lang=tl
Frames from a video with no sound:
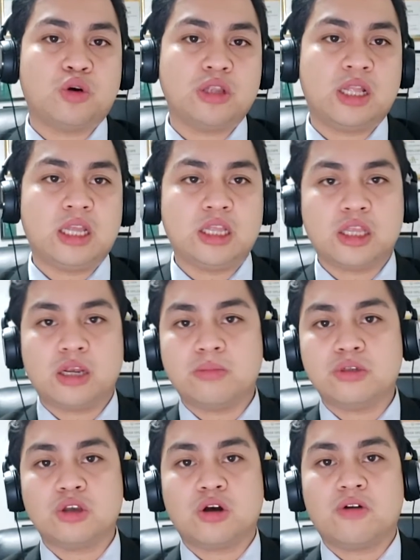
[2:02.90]
model in
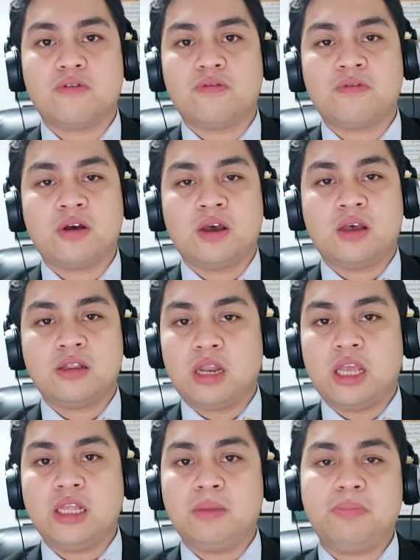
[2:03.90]
terms of
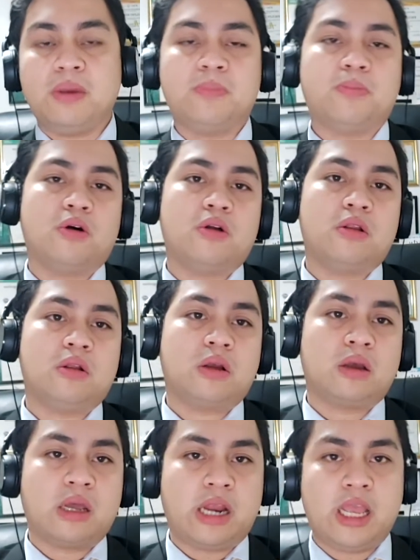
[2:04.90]
training people,
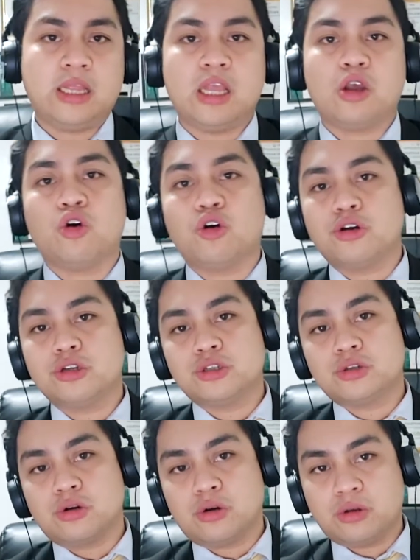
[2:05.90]
creating
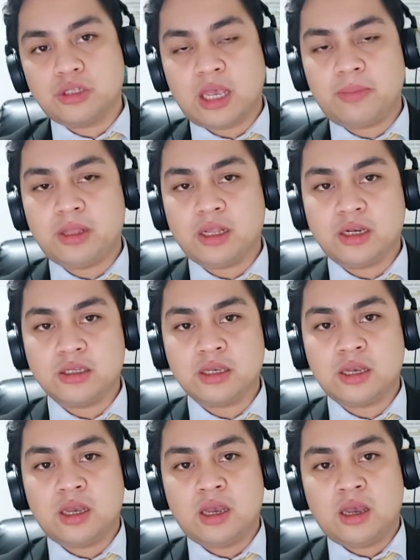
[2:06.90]
course or seminars.
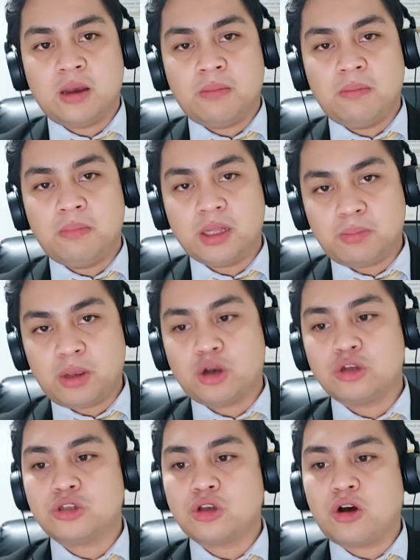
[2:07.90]
But
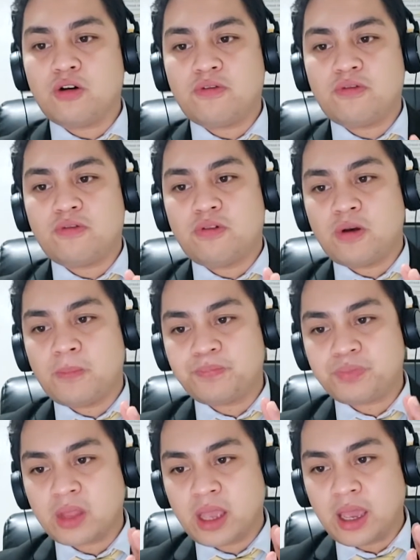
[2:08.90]
because of
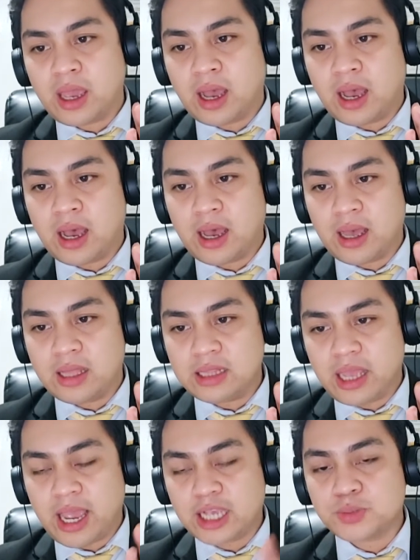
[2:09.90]
uh,
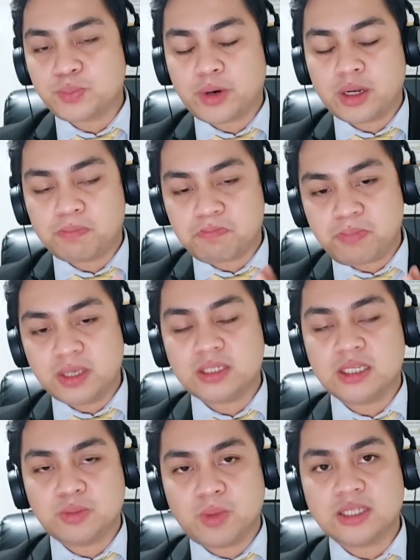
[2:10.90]
the expert
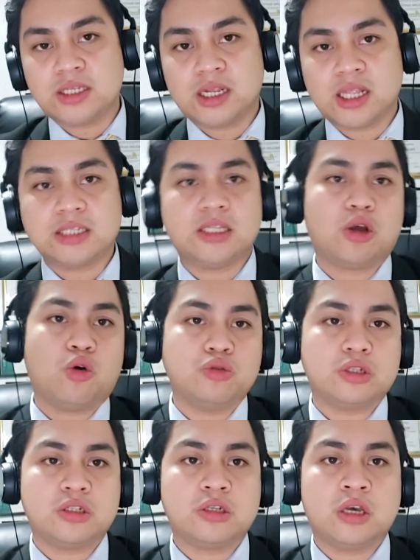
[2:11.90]
business masterclass ni
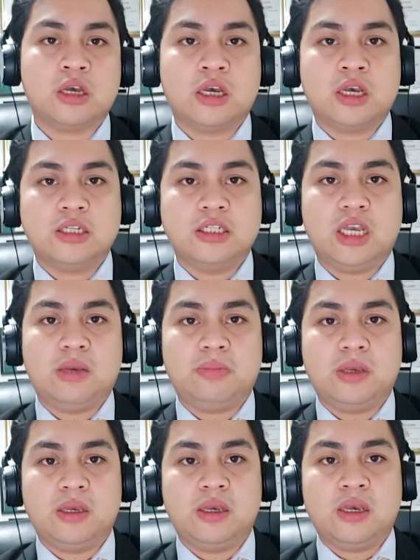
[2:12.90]
Coach
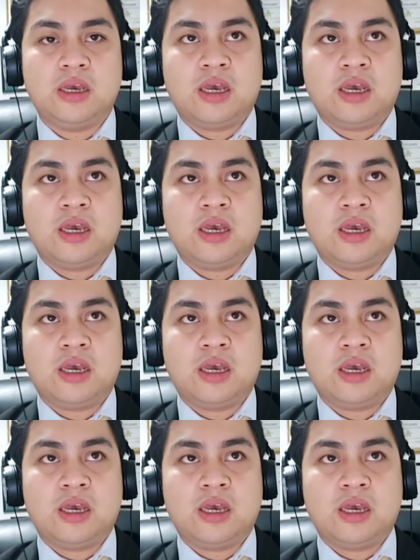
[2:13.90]
JB,